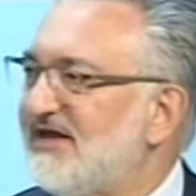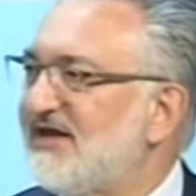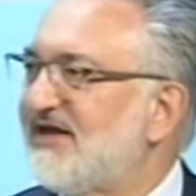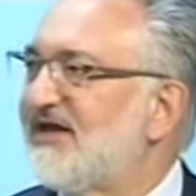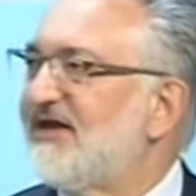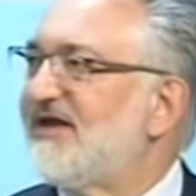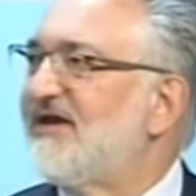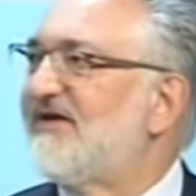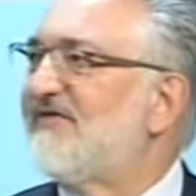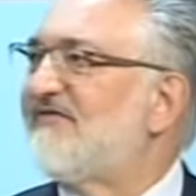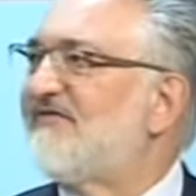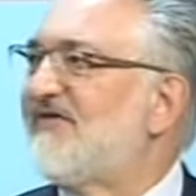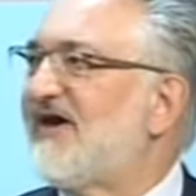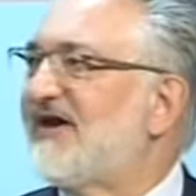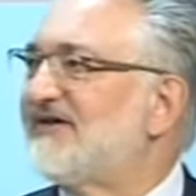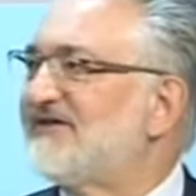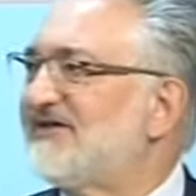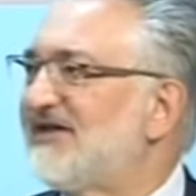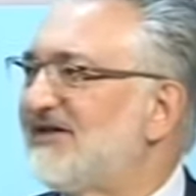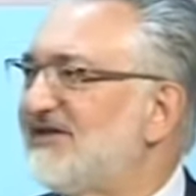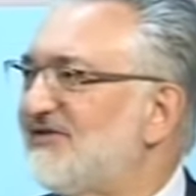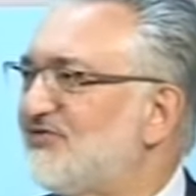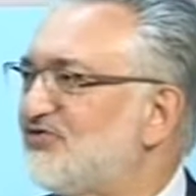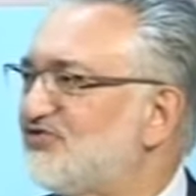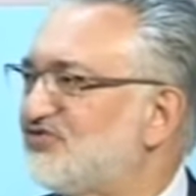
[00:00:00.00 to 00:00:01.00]
e,
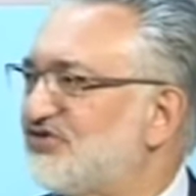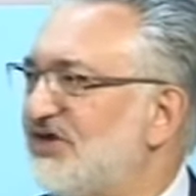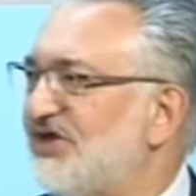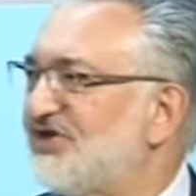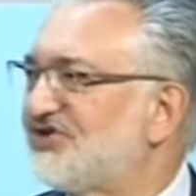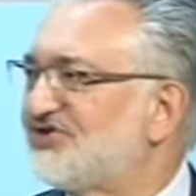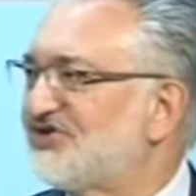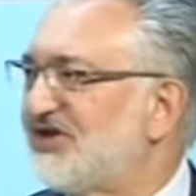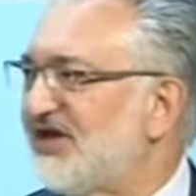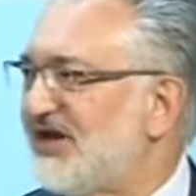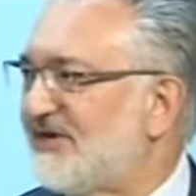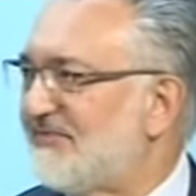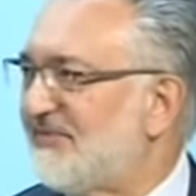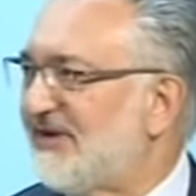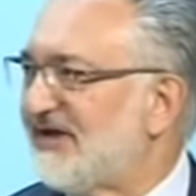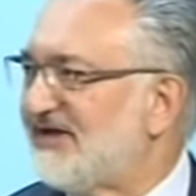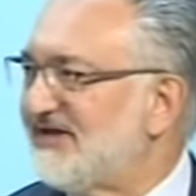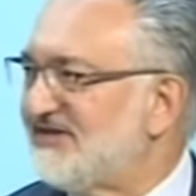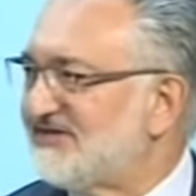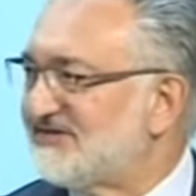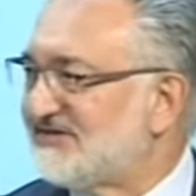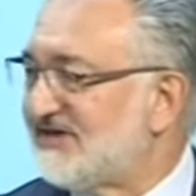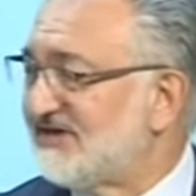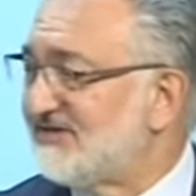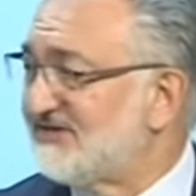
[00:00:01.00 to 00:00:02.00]
faydalı, güzel işler yapmak
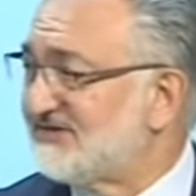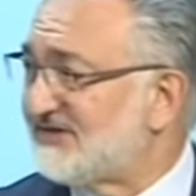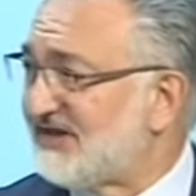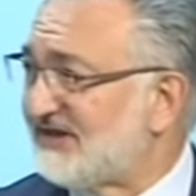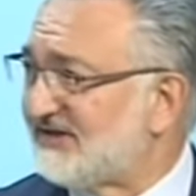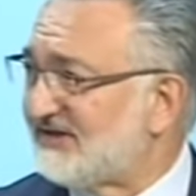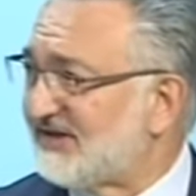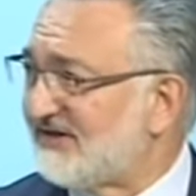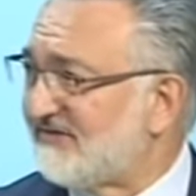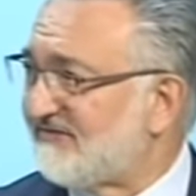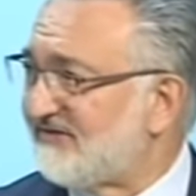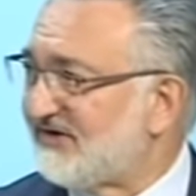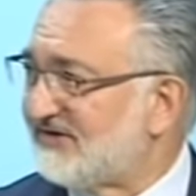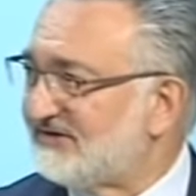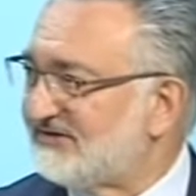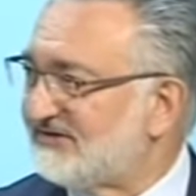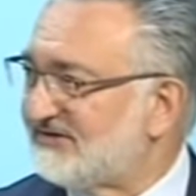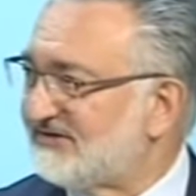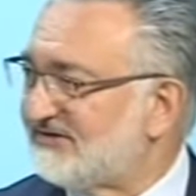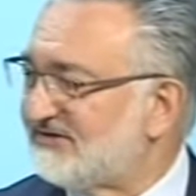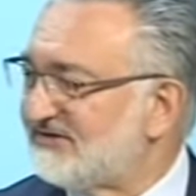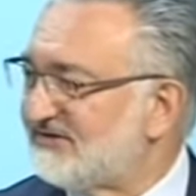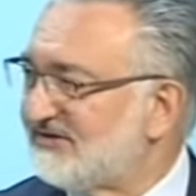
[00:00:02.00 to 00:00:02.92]
isteyen insanlar vardır.